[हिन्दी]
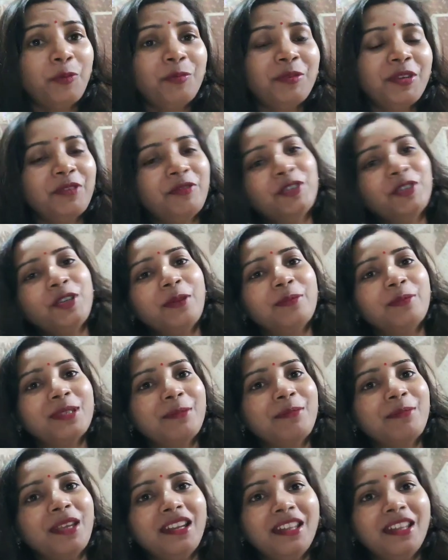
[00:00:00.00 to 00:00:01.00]
तो गैज आई होप
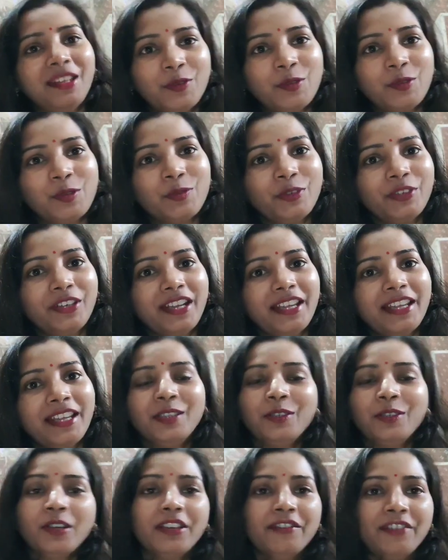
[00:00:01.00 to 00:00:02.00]
ये वीडियो आप सबके लिए
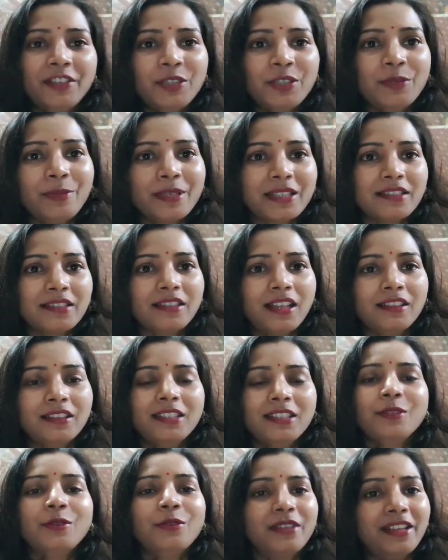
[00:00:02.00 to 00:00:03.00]
यूजफुल रहेगी तो अगर
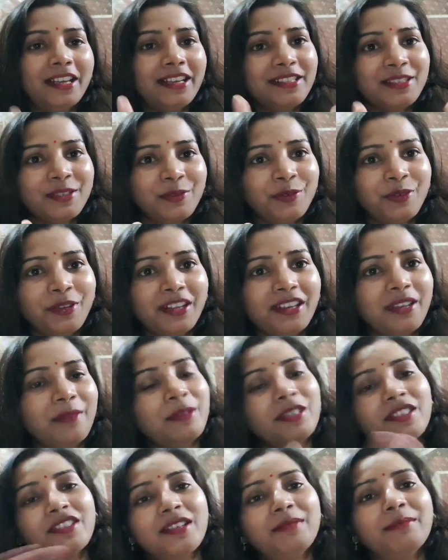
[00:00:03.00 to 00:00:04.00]
वीडियो पसंद आती है तो लाइक
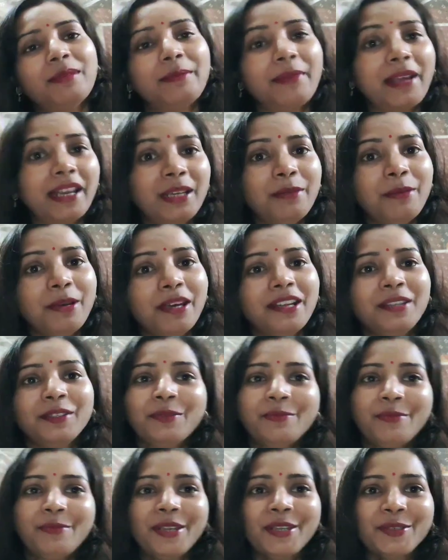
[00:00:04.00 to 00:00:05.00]
ज़रूर करिए मेरे चैनल पर
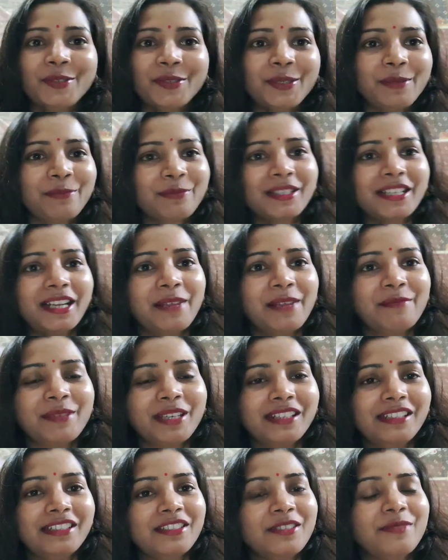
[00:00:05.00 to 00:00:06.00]
पहली बार आए तो मेक श्योर
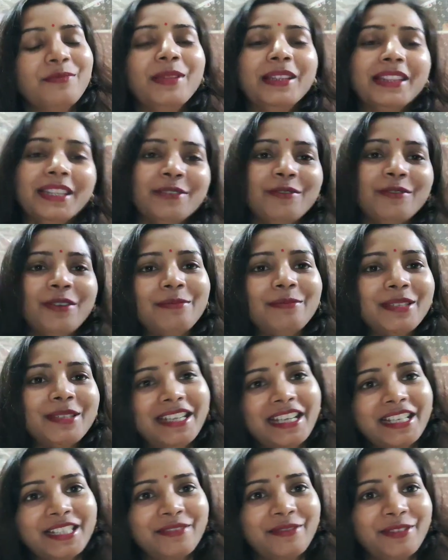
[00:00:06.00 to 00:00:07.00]
सब्सक्राइब कर लीजिए
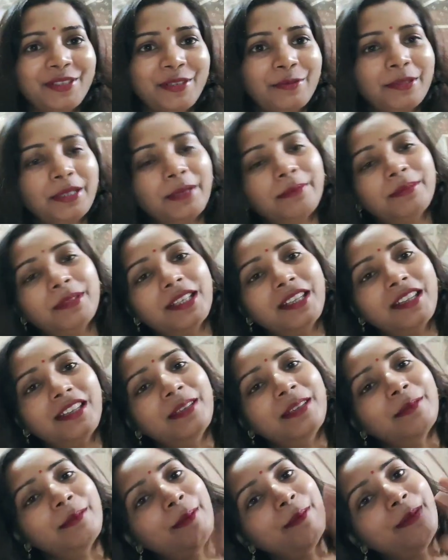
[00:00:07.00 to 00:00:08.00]
मिलती हूँ आपसे नेक्स्ट वीडियो
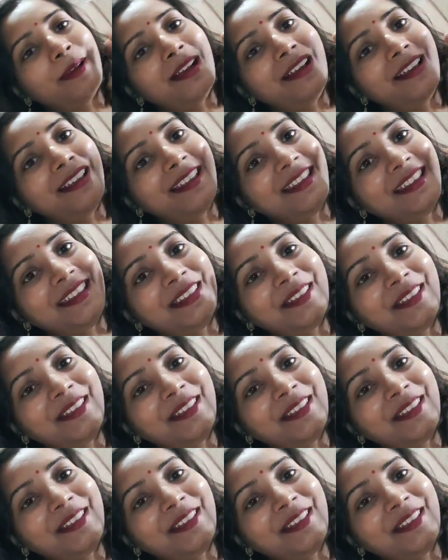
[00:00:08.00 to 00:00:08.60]
में तब तक के लिए